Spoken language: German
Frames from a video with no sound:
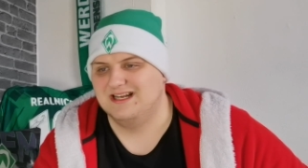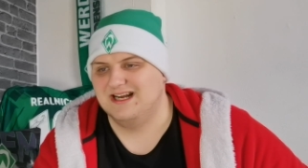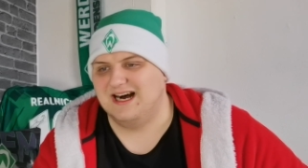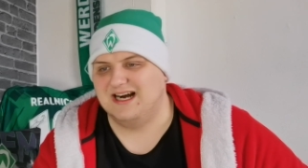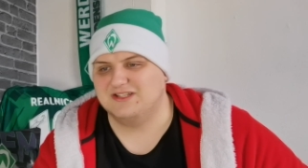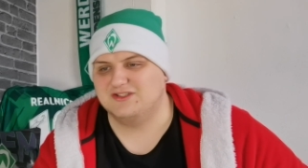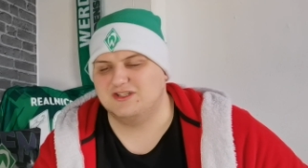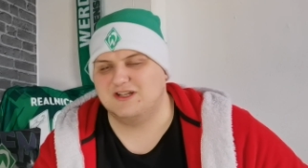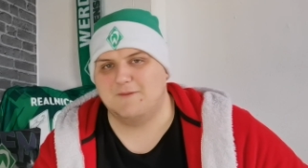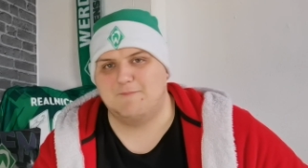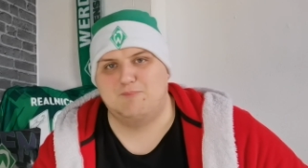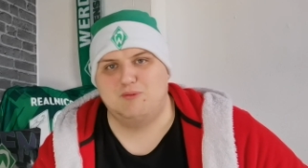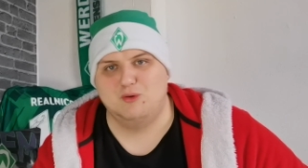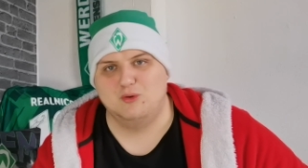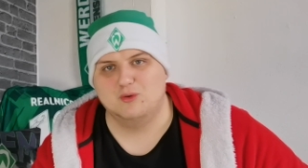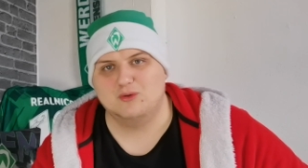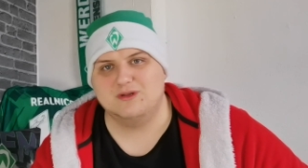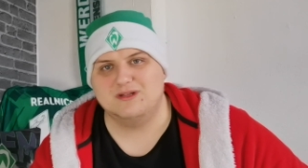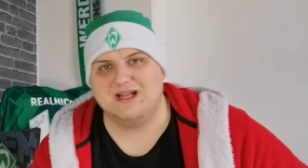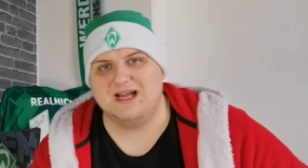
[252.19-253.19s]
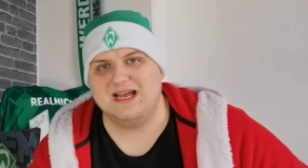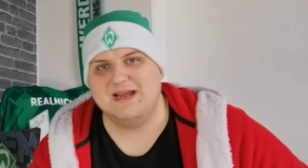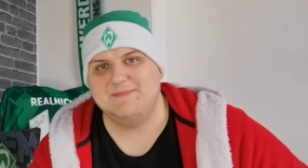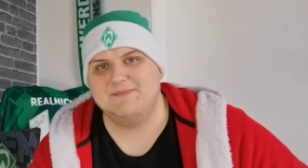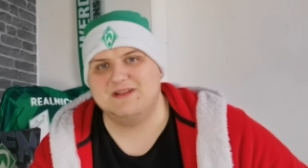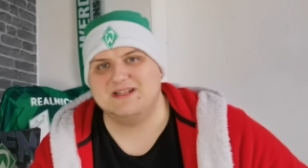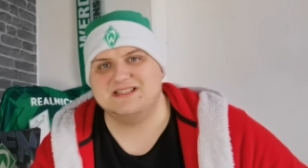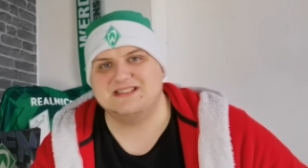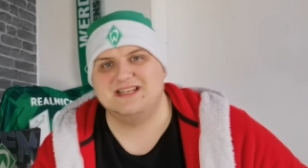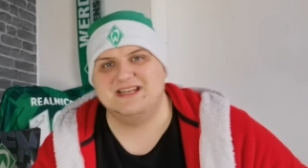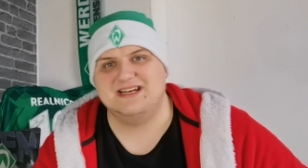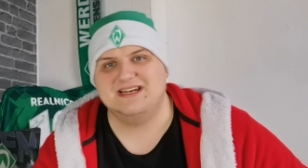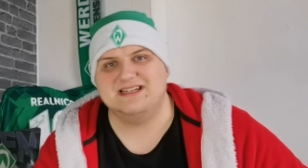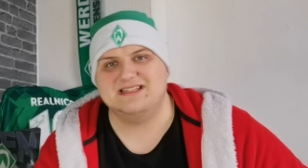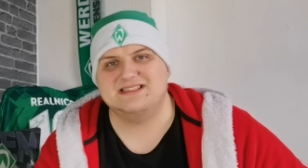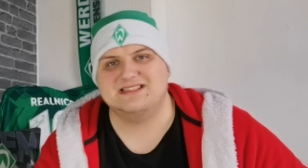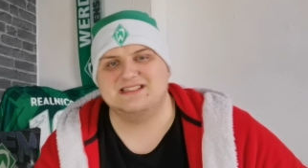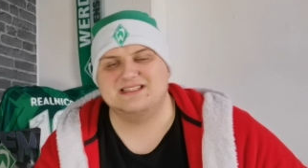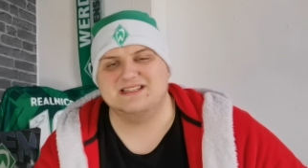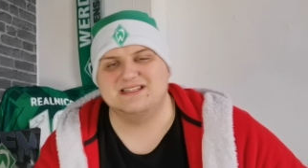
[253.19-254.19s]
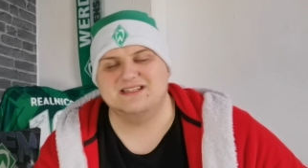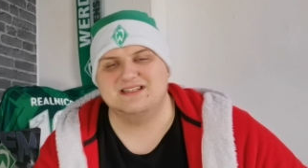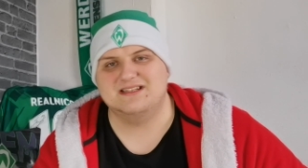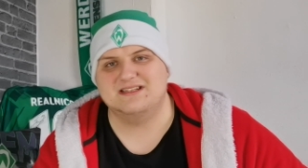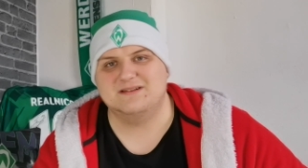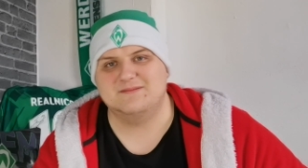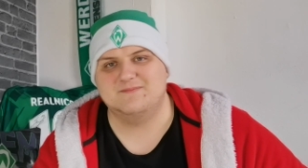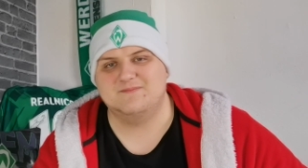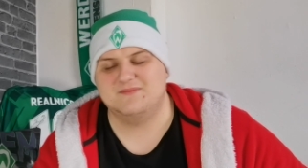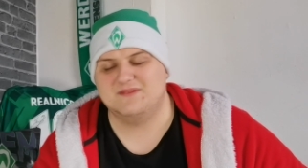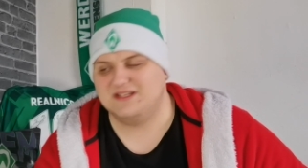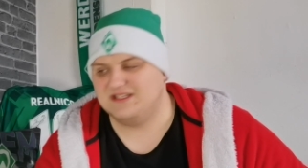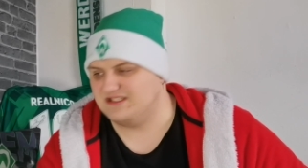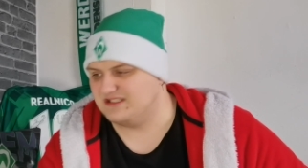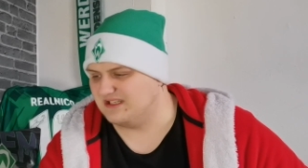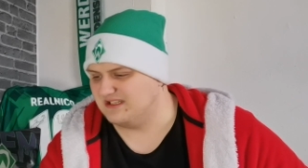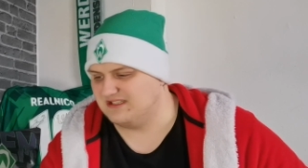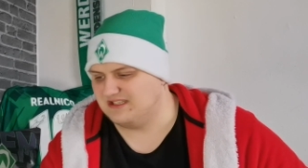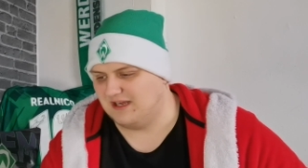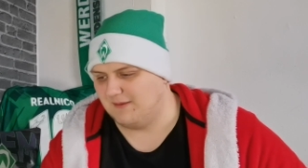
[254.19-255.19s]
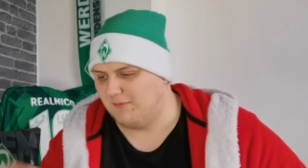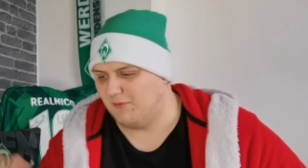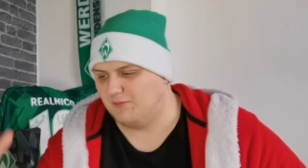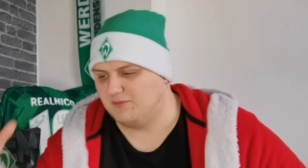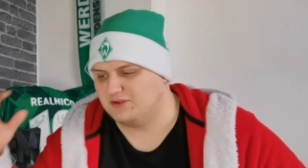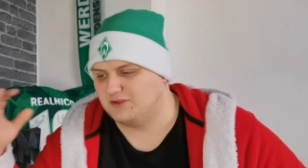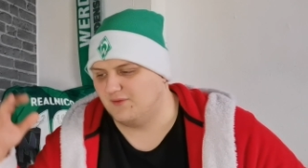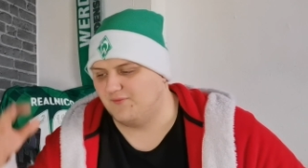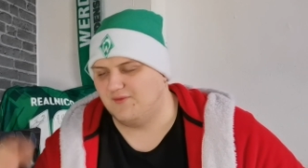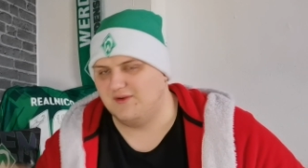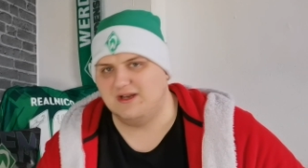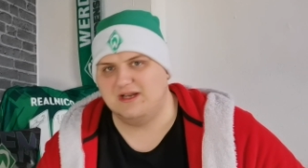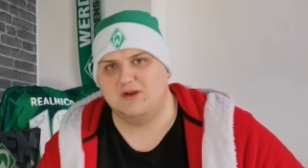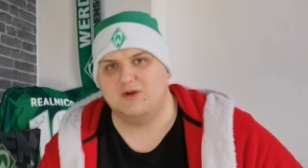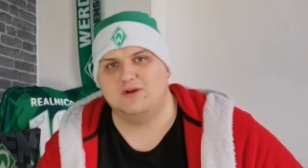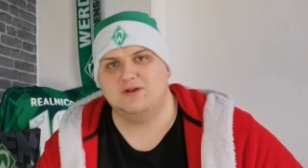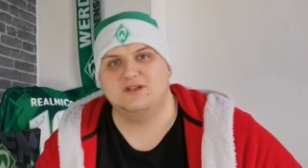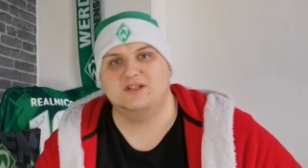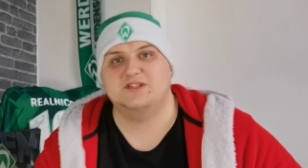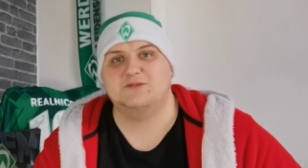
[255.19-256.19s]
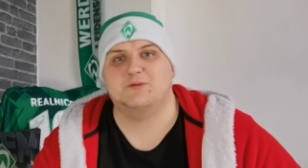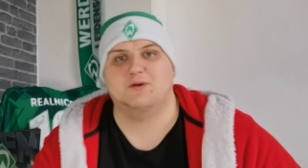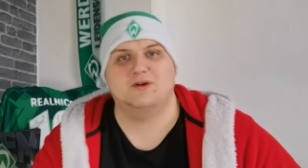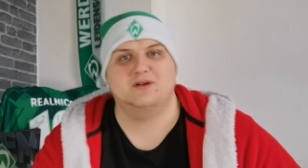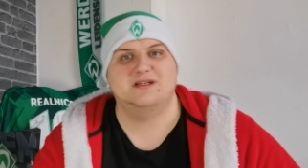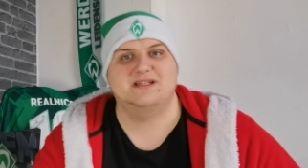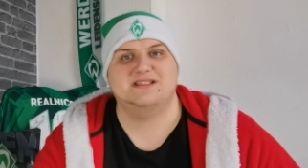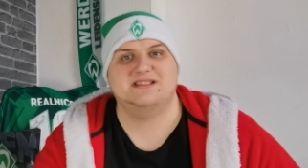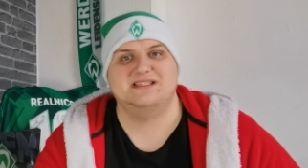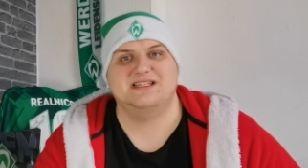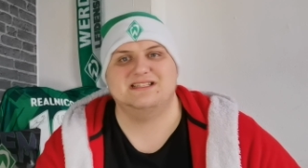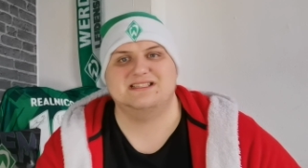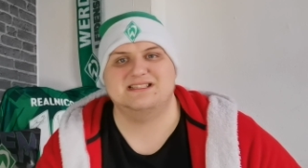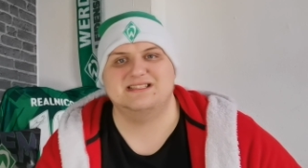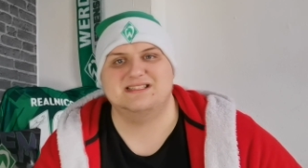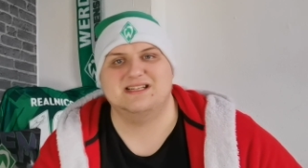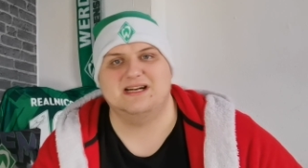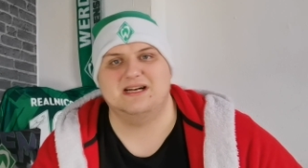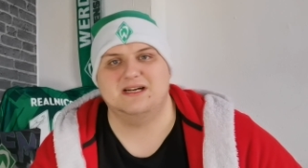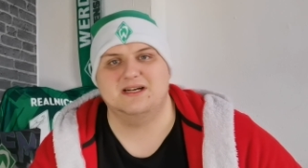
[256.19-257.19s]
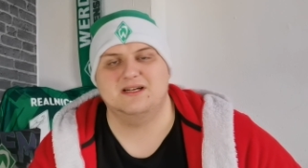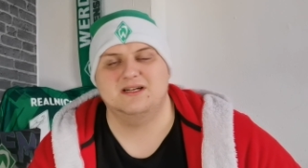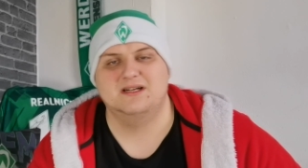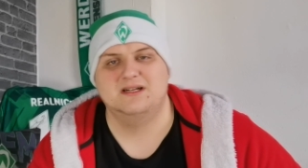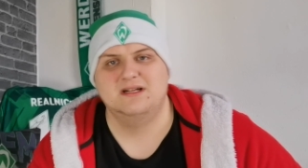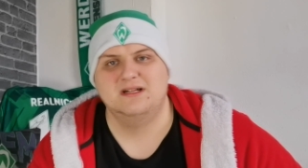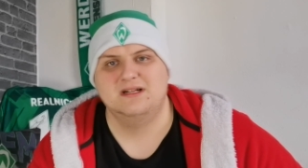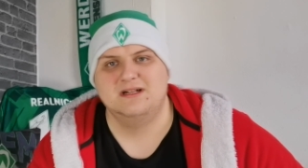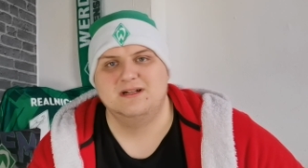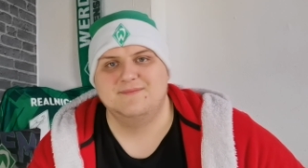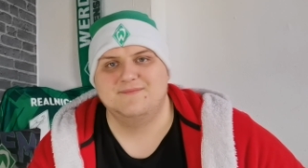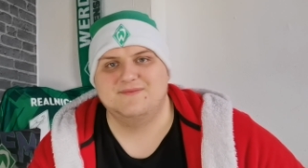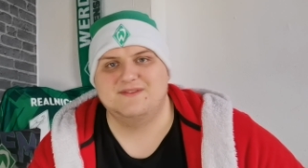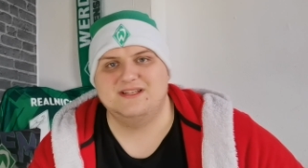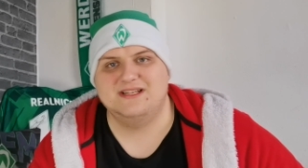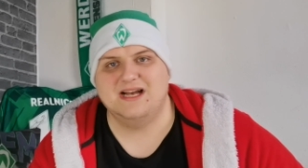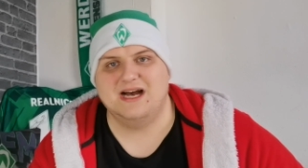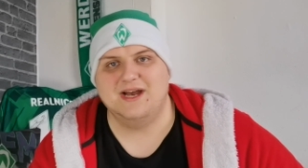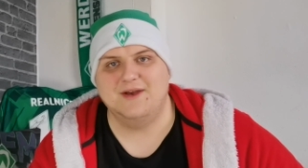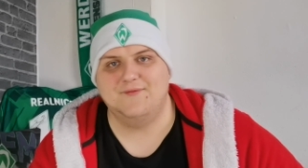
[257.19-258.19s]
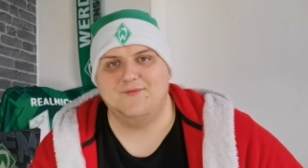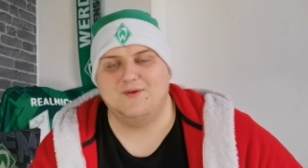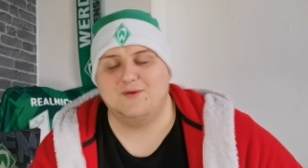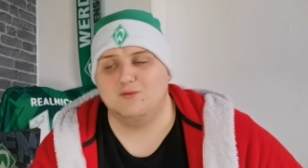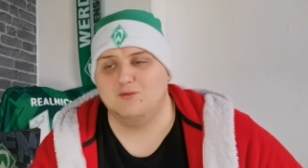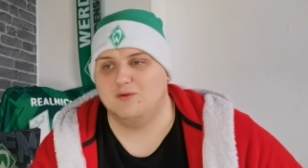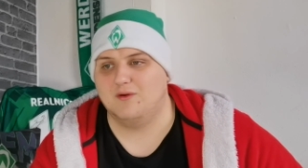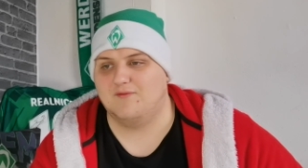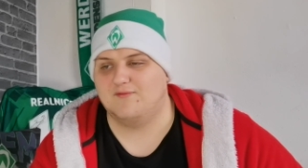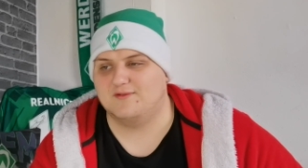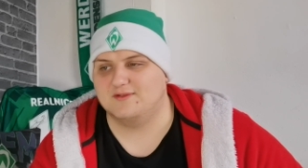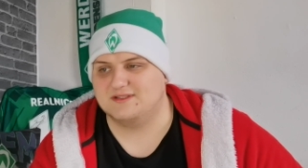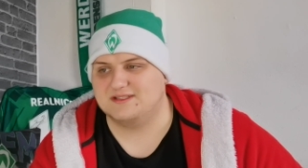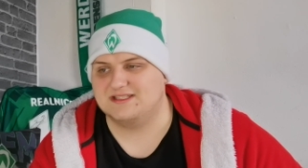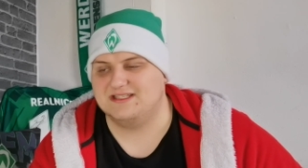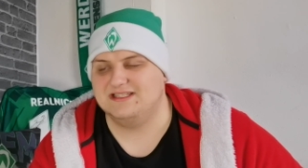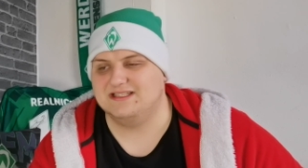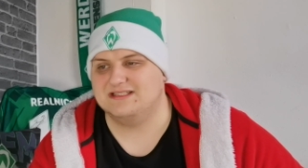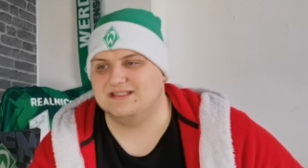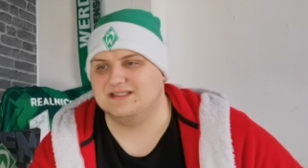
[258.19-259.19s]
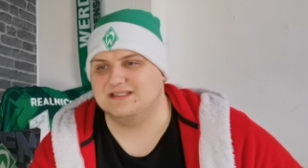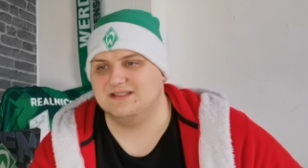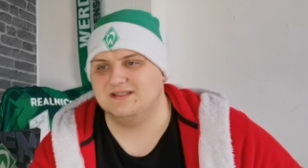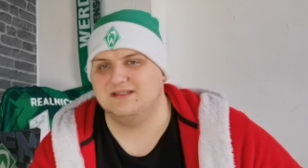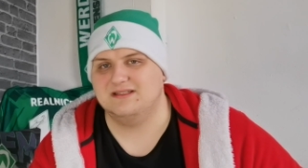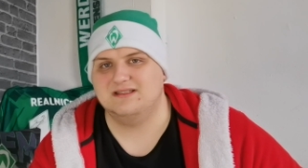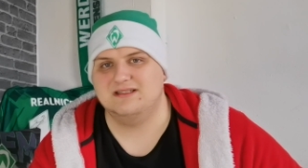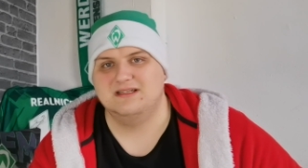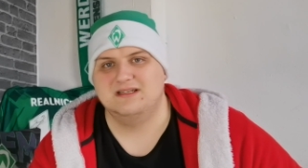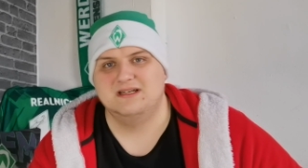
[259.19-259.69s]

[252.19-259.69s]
also da blutet einem das Herz. Ähm, ich ich habe auch mit so vielen Leuten gesprochen jetzt in den letzten Tagen, die einfach nur noch frustriert sind.